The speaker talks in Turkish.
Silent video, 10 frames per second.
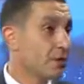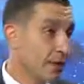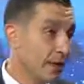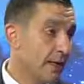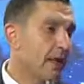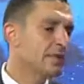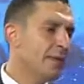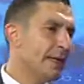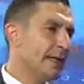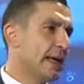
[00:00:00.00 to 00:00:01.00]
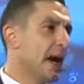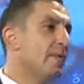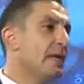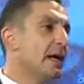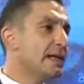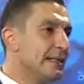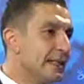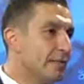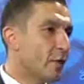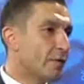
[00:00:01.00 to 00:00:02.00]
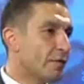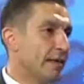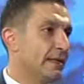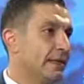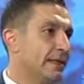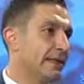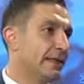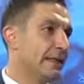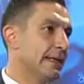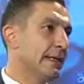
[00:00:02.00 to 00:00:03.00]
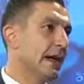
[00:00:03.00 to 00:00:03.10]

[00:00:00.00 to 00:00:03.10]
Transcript: Ta, e, tabii ki ama New York Fed'in e,